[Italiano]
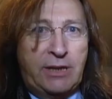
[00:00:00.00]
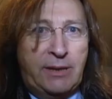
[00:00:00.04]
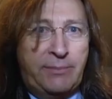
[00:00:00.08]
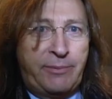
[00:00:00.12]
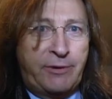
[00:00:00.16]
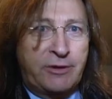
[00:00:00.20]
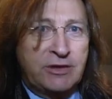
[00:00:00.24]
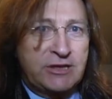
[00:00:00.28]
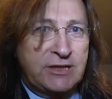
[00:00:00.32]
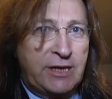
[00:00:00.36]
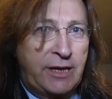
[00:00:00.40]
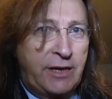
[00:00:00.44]
del
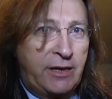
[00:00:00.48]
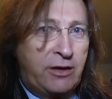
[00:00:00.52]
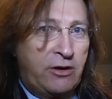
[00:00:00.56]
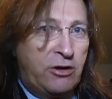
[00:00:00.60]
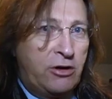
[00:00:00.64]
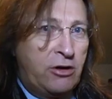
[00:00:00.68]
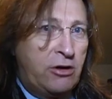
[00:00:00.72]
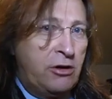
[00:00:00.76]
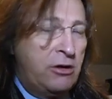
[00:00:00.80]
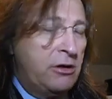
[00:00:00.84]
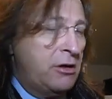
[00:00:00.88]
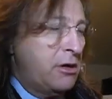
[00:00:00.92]

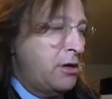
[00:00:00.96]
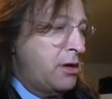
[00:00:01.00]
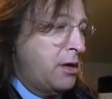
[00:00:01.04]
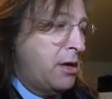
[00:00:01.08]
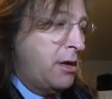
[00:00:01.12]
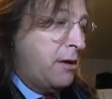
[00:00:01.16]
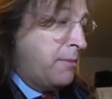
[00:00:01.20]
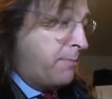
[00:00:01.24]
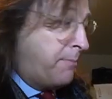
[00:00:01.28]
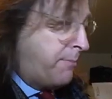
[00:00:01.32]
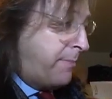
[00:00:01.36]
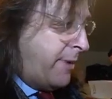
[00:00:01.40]
Prosecco,
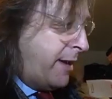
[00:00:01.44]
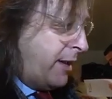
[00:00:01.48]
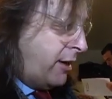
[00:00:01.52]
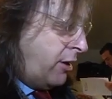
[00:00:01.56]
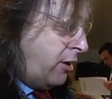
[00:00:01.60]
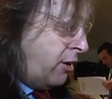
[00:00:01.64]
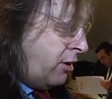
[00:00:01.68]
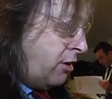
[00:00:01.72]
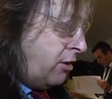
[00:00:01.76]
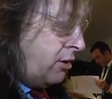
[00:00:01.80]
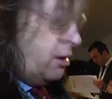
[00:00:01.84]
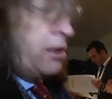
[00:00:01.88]

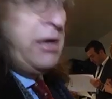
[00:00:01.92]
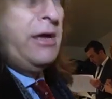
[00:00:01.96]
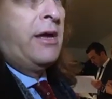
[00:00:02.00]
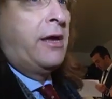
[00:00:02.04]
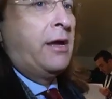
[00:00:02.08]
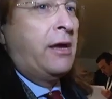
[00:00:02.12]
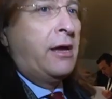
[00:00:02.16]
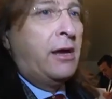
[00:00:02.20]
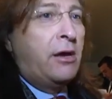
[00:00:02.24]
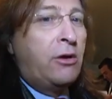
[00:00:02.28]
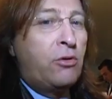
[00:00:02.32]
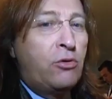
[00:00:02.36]
però
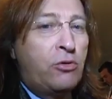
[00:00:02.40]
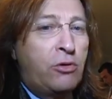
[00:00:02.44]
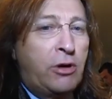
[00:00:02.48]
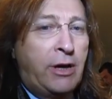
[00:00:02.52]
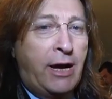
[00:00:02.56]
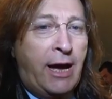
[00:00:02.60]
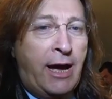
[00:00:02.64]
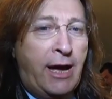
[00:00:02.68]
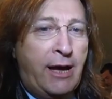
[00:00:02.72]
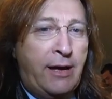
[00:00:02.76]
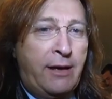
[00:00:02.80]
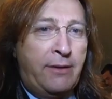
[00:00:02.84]
eh,
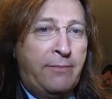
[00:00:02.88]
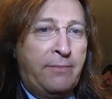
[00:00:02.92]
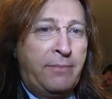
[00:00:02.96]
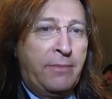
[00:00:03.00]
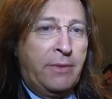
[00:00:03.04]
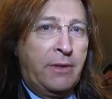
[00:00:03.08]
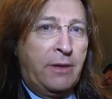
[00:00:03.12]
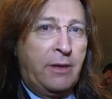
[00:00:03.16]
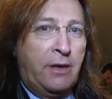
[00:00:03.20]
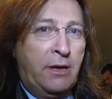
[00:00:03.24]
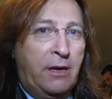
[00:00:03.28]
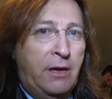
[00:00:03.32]
Luca
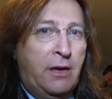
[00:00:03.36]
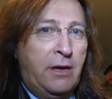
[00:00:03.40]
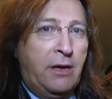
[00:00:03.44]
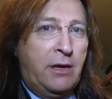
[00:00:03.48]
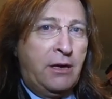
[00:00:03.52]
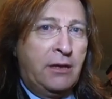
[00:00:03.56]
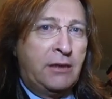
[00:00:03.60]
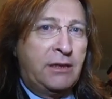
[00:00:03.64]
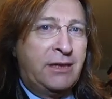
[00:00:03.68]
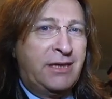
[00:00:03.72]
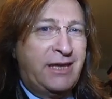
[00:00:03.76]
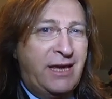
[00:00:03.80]

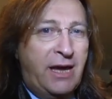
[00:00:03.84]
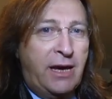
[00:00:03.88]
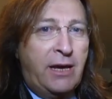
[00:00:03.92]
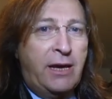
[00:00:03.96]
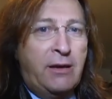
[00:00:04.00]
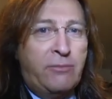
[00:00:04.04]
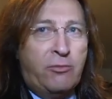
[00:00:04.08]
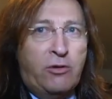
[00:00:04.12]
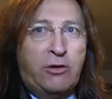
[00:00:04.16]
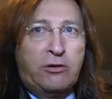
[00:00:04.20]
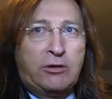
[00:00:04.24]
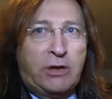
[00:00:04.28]
eh,
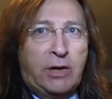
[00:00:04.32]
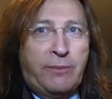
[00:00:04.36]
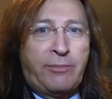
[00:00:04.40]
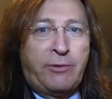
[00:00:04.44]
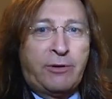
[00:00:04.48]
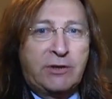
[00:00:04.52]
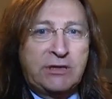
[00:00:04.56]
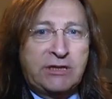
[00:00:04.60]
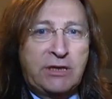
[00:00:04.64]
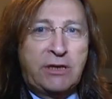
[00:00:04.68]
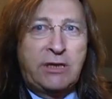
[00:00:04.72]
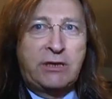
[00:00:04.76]
tiene molto la
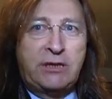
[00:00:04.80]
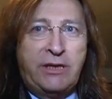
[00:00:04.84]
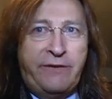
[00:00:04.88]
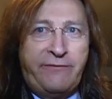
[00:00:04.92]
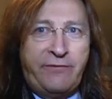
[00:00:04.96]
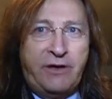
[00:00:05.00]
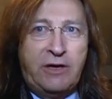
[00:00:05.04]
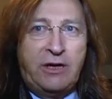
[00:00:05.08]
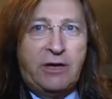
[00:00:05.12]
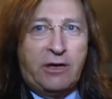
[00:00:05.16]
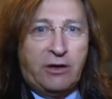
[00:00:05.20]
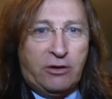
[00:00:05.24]
produzione di
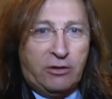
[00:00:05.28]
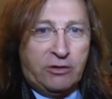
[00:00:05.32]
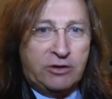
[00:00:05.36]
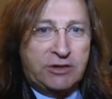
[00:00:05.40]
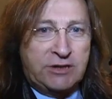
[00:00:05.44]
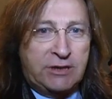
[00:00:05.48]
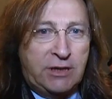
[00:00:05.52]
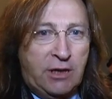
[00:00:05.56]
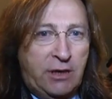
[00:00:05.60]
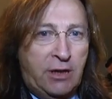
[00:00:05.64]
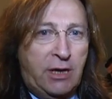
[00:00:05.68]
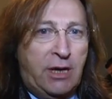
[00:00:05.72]
vini
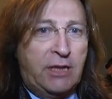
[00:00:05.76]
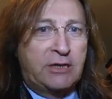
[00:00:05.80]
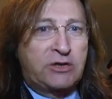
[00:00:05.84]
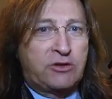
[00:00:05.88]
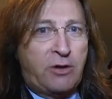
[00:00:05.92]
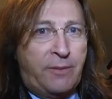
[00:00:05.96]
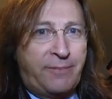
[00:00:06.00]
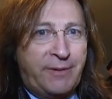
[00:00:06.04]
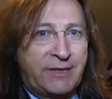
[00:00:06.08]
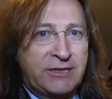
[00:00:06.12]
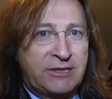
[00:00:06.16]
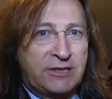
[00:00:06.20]
rossi, è la
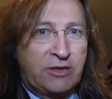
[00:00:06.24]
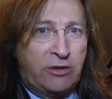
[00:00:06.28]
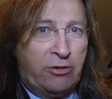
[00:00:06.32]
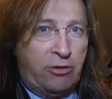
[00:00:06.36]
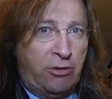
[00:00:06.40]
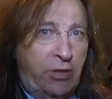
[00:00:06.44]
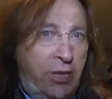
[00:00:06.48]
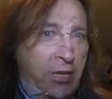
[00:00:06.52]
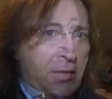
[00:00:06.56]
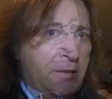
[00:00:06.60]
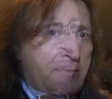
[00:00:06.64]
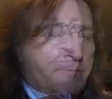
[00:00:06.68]
sua
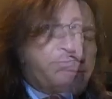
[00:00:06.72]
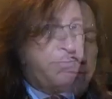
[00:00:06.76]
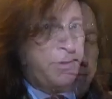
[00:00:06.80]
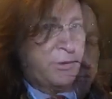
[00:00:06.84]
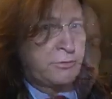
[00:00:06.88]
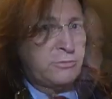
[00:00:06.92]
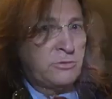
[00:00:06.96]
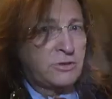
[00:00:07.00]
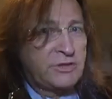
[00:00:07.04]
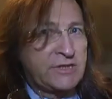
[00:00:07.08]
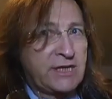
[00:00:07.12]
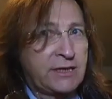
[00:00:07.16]
passione.
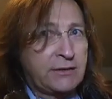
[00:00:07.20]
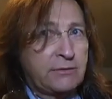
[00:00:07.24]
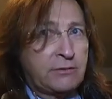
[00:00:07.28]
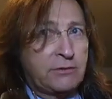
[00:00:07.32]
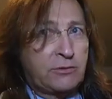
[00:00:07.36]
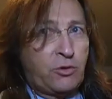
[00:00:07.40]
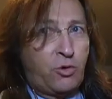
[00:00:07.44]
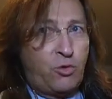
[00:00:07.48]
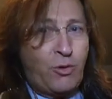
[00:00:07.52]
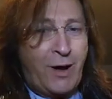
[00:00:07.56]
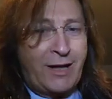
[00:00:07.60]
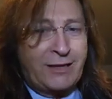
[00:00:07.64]
Produce
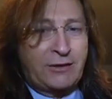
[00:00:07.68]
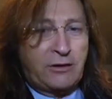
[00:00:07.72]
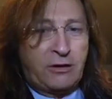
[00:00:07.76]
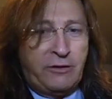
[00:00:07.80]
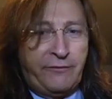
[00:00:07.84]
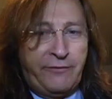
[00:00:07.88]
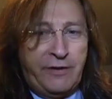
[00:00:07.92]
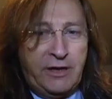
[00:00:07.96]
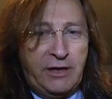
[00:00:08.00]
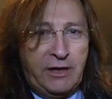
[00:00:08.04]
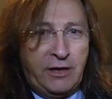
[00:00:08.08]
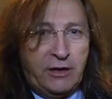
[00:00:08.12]

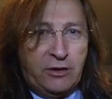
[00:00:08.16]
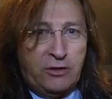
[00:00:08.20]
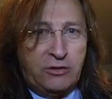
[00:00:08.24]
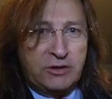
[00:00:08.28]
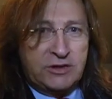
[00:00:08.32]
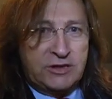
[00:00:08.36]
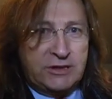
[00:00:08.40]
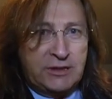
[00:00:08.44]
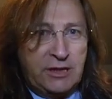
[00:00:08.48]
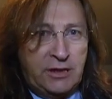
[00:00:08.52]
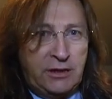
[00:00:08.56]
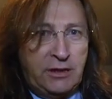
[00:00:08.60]
quattro vini
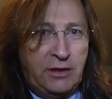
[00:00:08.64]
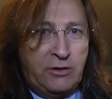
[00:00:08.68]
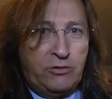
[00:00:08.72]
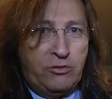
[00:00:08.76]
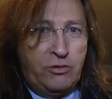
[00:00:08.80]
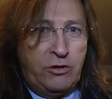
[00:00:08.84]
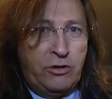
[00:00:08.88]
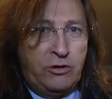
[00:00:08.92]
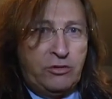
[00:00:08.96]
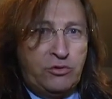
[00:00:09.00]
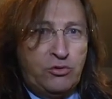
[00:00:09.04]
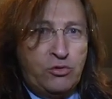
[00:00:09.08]
rossi, di
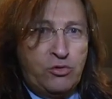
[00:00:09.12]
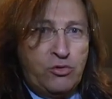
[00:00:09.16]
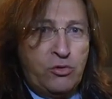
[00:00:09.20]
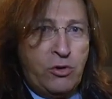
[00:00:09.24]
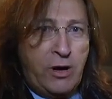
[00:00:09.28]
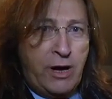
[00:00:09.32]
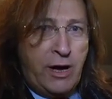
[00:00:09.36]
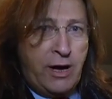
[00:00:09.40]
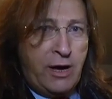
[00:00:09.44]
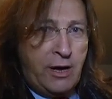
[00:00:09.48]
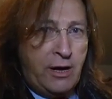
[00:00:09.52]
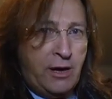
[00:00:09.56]
cui
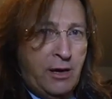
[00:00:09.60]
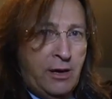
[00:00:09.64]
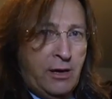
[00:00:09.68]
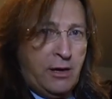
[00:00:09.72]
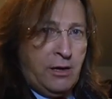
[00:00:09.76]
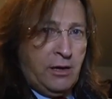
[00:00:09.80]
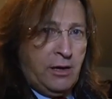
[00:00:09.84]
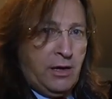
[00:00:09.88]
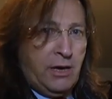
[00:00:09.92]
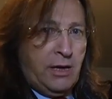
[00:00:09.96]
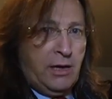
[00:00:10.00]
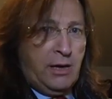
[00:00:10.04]
due
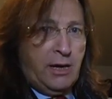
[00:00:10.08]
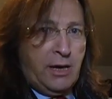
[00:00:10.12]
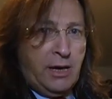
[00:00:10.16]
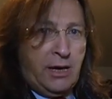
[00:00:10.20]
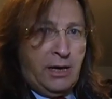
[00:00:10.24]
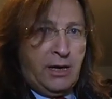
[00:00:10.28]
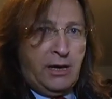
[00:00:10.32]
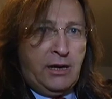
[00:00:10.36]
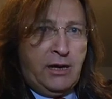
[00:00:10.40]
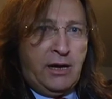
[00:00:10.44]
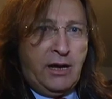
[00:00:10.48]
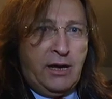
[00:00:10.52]
in,
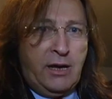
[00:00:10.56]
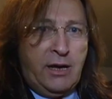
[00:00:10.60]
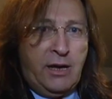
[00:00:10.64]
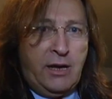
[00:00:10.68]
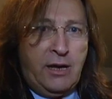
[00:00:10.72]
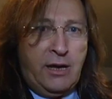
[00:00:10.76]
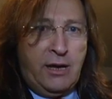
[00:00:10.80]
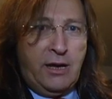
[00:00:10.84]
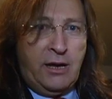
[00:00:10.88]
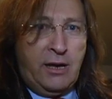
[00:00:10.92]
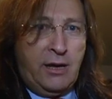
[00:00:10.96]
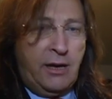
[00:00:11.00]

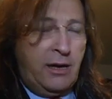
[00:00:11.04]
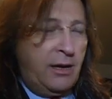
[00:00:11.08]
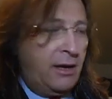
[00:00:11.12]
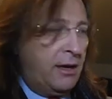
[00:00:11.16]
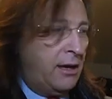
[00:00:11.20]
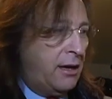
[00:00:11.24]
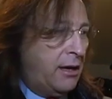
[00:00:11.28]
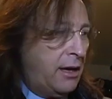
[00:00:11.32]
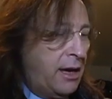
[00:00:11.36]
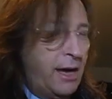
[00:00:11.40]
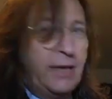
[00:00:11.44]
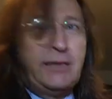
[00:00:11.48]

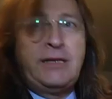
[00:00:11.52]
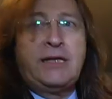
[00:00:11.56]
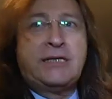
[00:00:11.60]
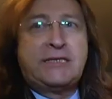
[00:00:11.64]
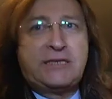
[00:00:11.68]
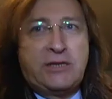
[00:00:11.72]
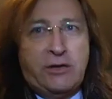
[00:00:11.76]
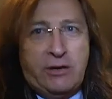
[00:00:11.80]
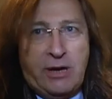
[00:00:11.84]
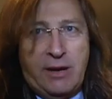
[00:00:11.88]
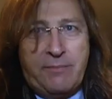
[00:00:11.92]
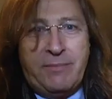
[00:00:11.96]
in uh,
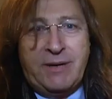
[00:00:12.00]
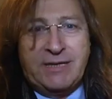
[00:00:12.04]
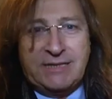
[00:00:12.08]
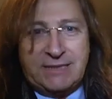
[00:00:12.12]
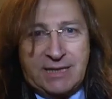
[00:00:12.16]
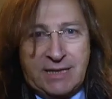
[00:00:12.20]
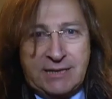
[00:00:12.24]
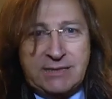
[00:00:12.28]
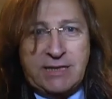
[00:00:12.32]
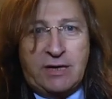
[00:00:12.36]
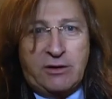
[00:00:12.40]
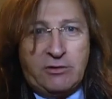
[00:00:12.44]
edizione
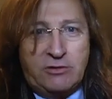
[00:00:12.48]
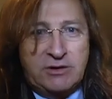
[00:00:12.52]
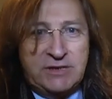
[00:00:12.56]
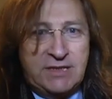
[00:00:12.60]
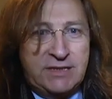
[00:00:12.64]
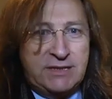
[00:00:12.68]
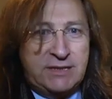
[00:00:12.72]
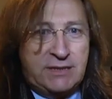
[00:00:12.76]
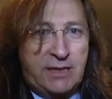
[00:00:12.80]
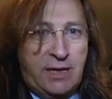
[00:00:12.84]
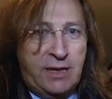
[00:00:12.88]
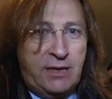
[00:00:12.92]
abbastanza
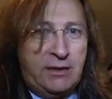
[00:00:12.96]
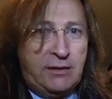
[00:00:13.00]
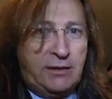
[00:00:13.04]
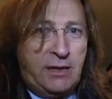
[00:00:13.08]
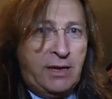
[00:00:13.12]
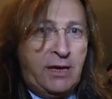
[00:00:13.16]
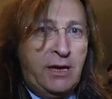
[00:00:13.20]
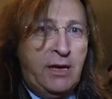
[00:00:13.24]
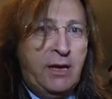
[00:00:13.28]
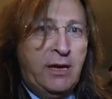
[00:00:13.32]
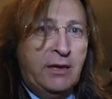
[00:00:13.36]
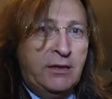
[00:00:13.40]

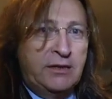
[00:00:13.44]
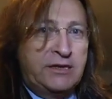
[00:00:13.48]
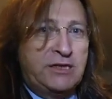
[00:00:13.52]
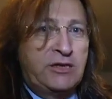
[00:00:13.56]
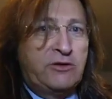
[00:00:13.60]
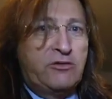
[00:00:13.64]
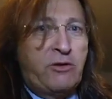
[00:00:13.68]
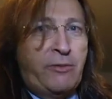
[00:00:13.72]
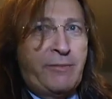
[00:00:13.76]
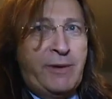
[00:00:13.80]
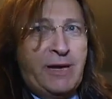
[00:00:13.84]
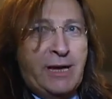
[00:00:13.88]
consistente,
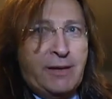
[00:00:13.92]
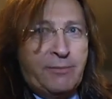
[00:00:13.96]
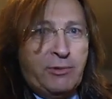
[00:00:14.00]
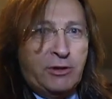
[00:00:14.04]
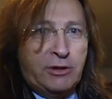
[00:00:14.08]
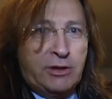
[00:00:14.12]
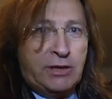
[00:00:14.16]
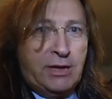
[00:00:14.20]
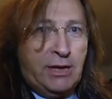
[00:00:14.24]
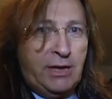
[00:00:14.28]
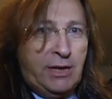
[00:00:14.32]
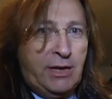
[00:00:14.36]
5.000
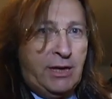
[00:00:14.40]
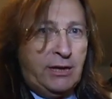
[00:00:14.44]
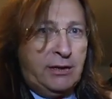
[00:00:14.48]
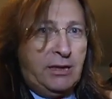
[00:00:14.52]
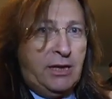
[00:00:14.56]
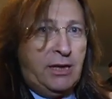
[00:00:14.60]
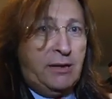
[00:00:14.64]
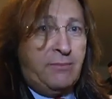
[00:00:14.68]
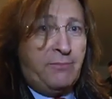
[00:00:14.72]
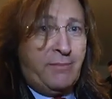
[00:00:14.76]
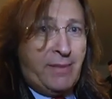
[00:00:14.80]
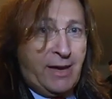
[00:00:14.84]
bottiglie
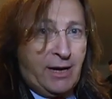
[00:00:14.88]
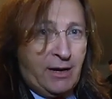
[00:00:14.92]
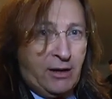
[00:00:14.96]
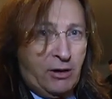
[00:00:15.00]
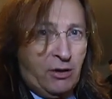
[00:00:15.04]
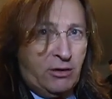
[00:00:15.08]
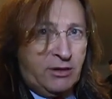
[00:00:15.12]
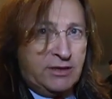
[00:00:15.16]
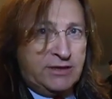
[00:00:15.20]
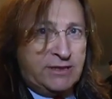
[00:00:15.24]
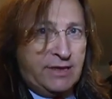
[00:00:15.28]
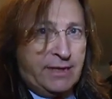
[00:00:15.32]
di
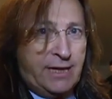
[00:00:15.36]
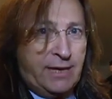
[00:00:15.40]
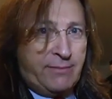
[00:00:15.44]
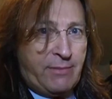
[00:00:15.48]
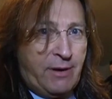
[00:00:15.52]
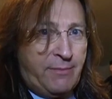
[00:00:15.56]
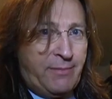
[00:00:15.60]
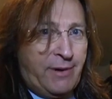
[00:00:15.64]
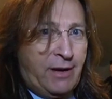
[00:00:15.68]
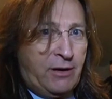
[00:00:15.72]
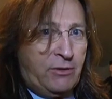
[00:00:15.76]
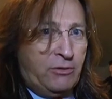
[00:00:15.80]
Merlot che si
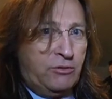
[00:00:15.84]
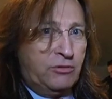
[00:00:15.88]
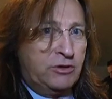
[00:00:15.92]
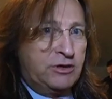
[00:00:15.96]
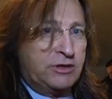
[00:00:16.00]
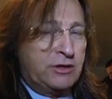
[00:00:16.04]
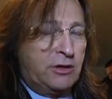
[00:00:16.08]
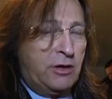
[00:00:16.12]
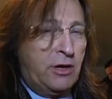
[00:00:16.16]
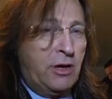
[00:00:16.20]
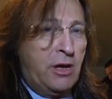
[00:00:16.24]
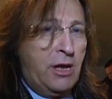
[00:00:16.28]
chiama
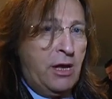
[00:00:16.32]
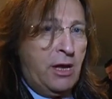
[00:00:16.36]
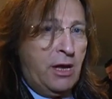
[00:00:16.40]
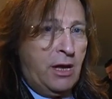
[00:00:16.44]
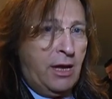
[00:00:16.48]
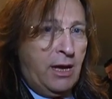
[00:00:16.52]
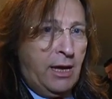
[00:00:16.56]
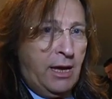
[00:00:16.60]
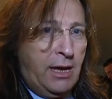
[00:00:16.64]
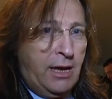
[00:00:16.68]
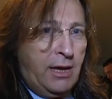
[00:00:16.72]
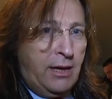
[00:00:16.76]
Bausk,
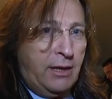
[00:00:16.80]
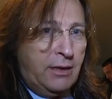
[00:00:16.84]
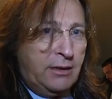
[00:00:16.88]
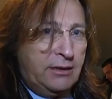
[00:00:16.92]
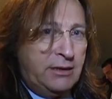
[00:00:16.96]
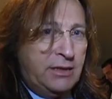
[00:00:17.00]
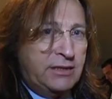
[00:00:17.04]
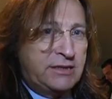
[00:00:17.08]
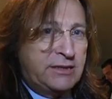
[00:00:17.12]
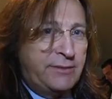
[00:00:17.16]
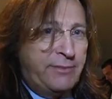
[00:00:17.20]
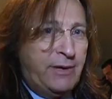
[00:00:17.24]
e
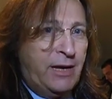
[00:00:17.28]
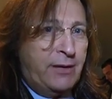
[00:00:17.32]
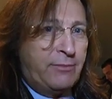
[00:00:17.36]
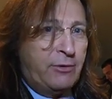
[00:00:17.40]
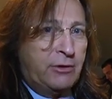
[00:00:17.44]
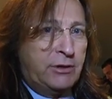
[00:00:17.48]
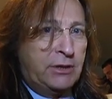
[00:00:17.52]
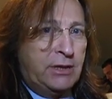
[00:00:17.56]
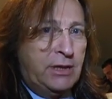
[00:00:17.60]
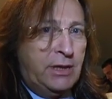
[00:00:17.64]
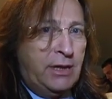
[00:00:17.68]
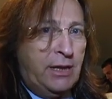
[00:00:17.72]
10.000
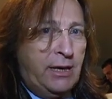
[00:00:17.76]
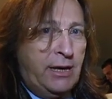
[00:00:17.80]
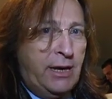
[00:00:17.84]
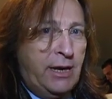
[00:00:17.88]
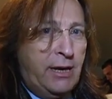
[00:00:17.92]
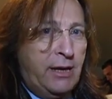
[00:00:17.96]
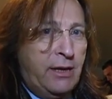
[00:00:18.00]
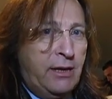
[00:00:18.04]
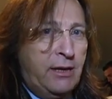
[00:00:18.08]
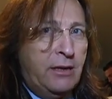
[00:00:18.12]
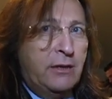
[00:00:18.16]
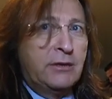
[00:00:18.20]

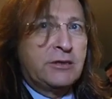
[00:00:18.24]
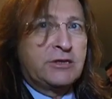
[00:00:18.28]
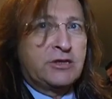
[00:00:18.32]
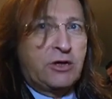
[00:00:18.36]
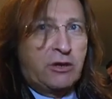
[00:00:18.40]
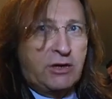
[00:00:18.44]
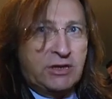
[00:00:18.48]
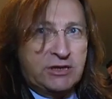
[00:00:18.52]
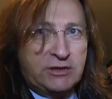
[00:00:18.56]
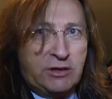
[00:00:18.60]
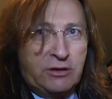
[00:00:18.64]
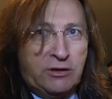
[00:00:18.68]
bottiglie
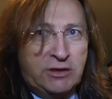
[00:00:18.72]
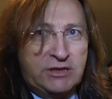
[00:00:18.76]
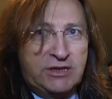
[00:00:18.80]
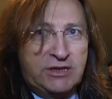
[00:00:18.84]
so che sono